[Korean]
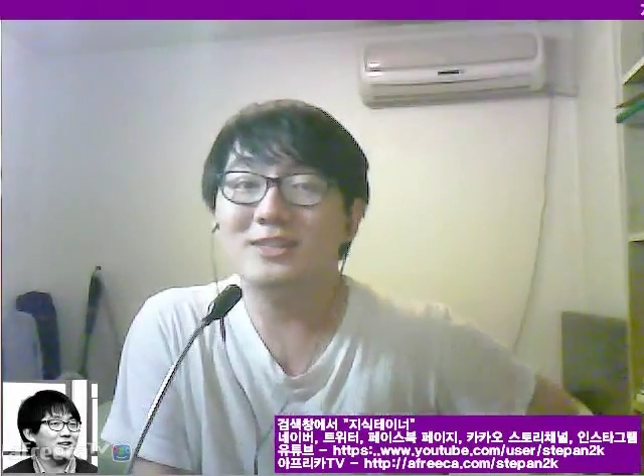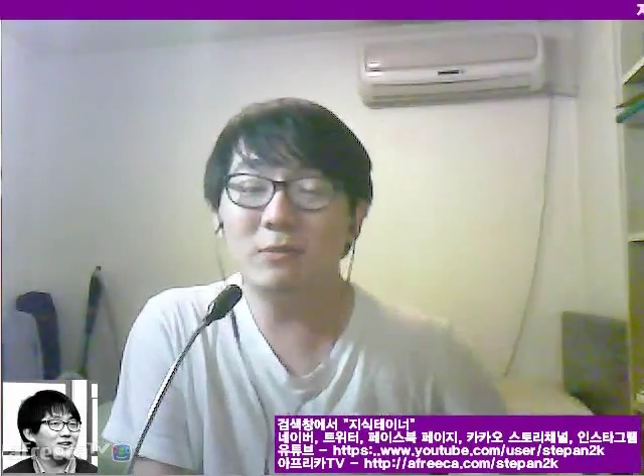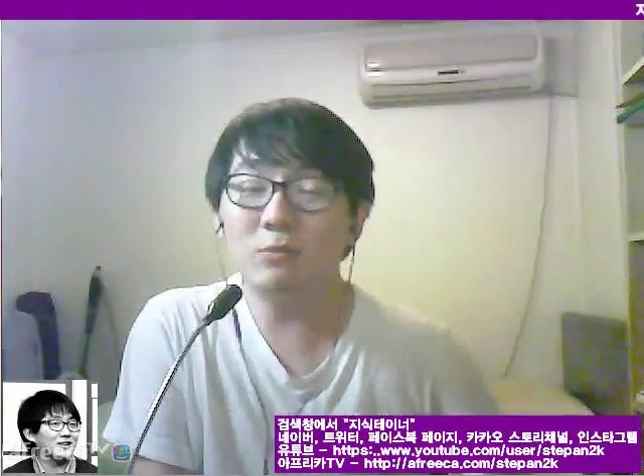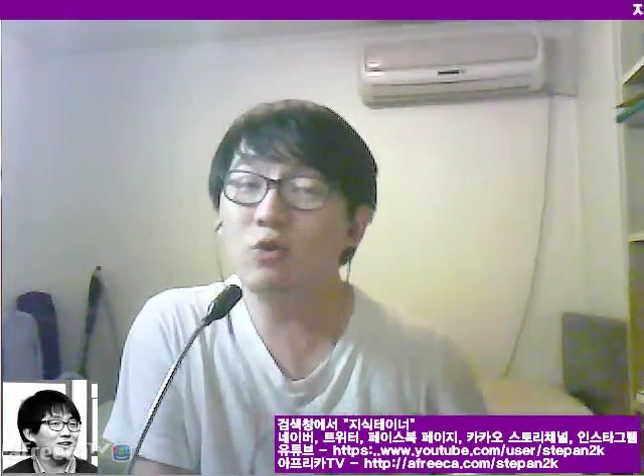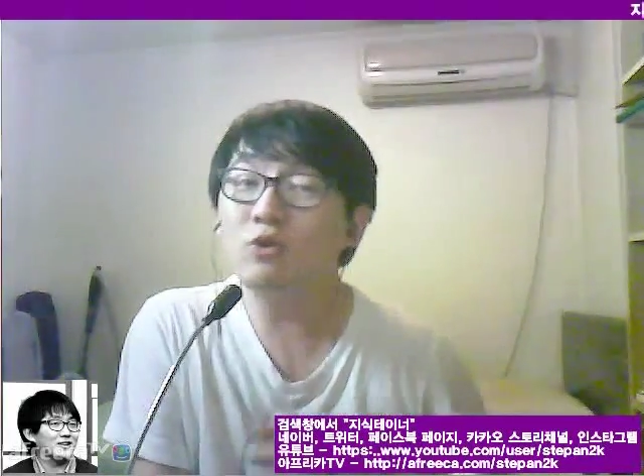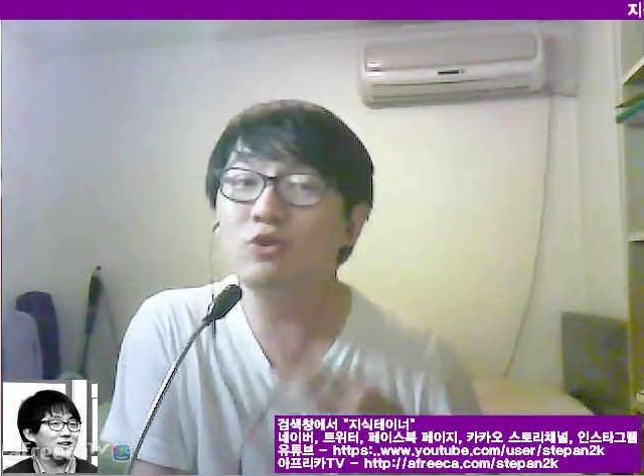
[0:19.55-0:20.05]

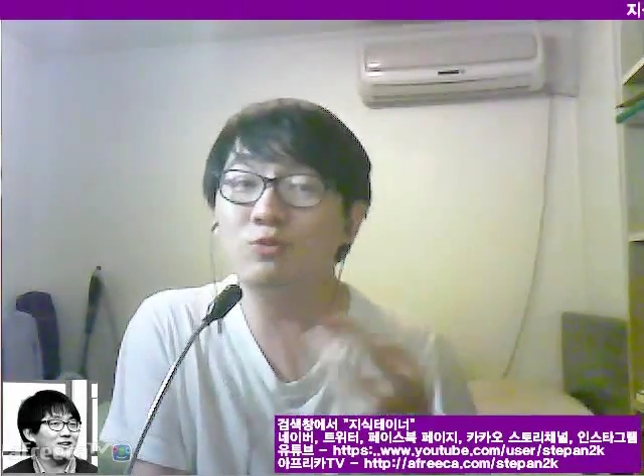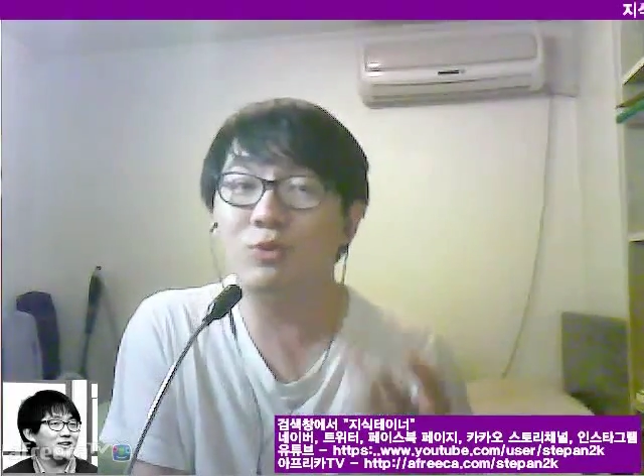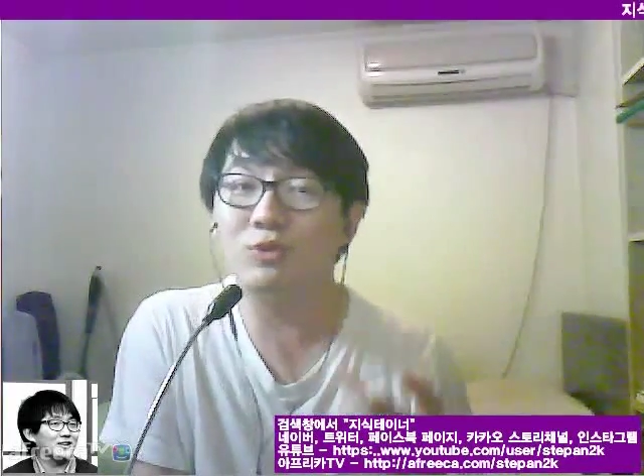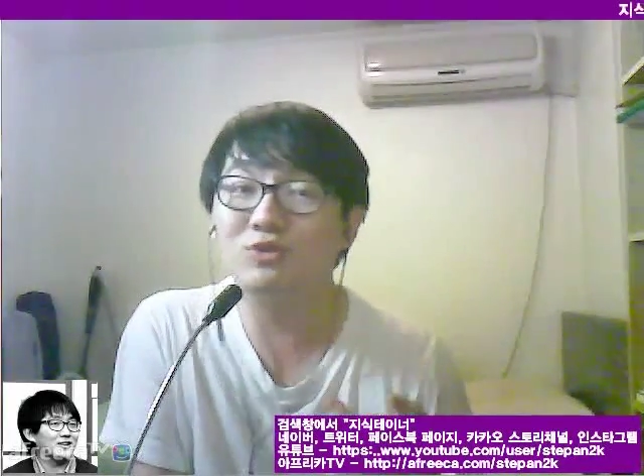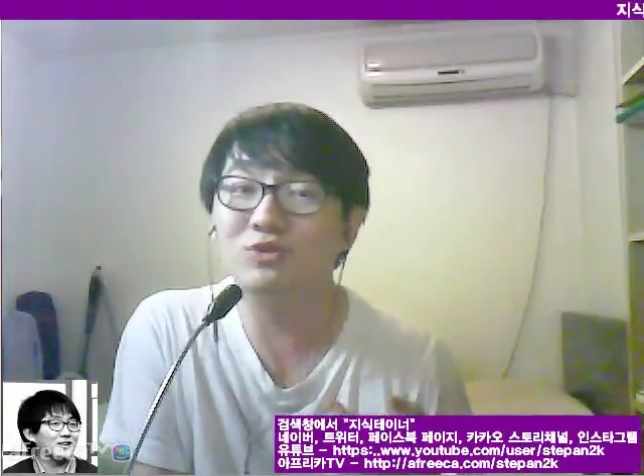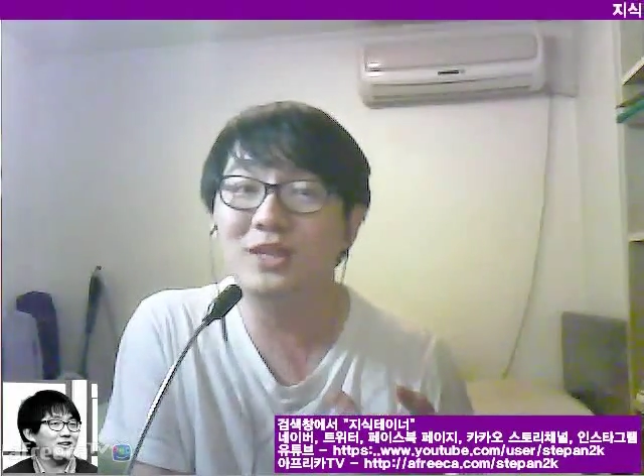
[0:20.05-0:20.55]
306
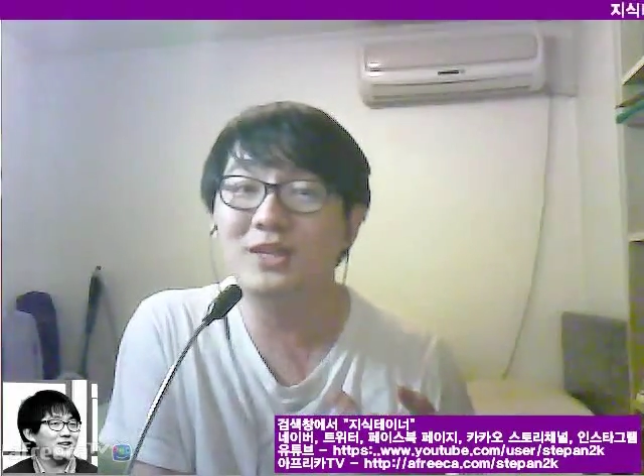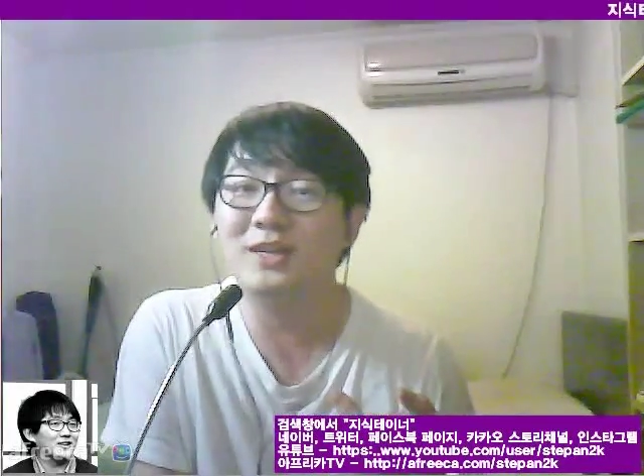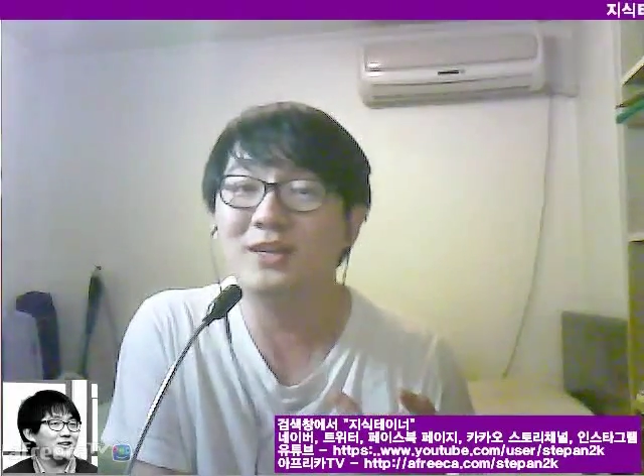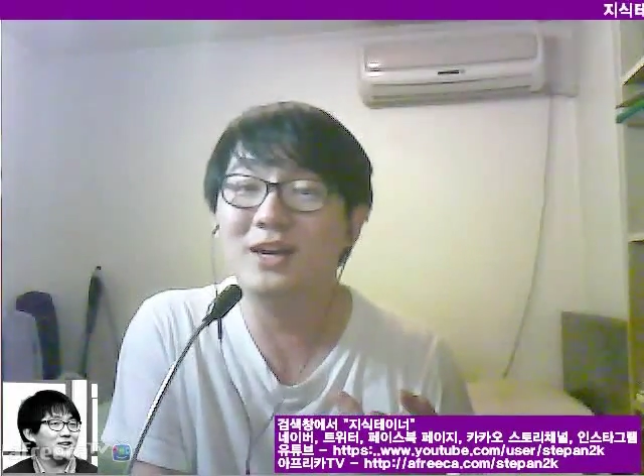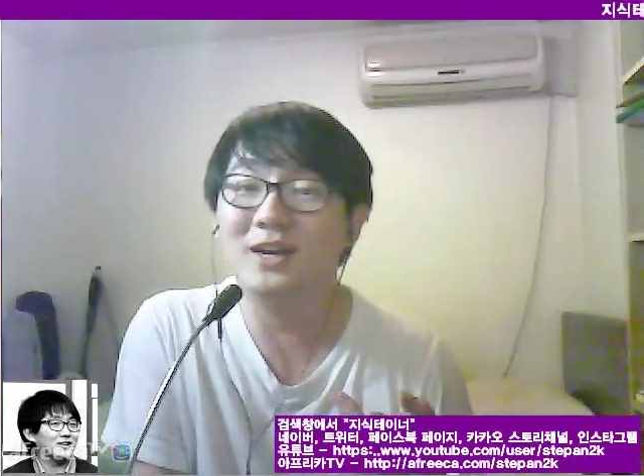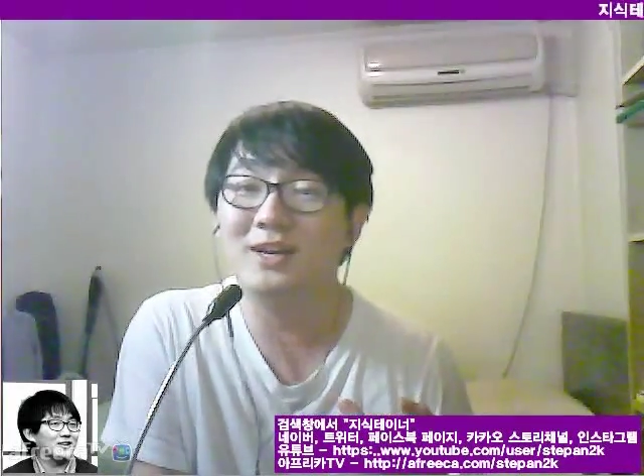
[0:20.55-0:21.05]

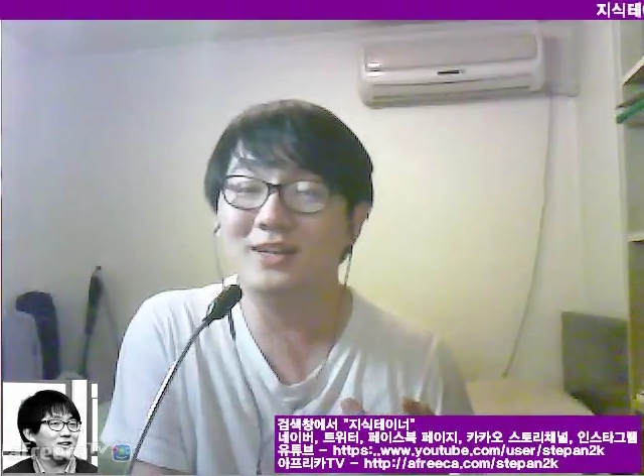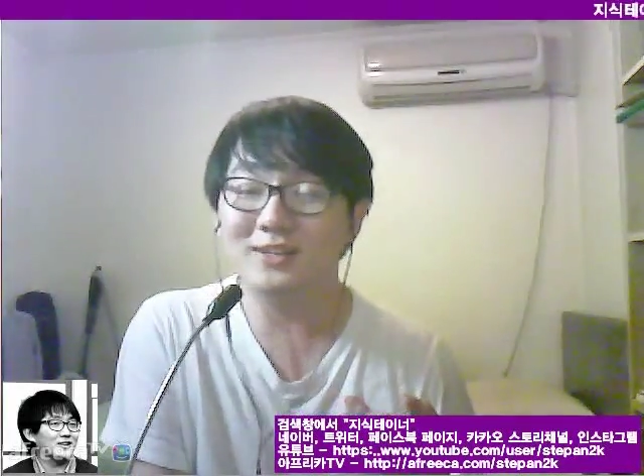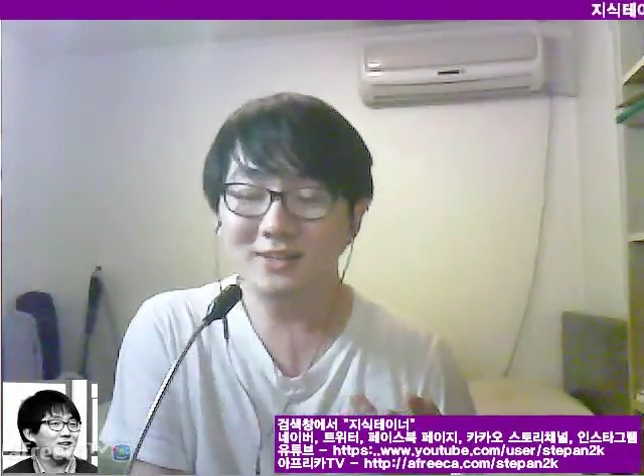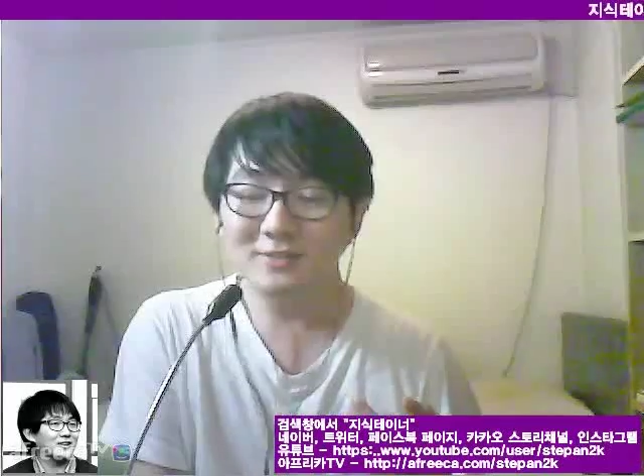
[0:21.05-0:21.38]
보충대대가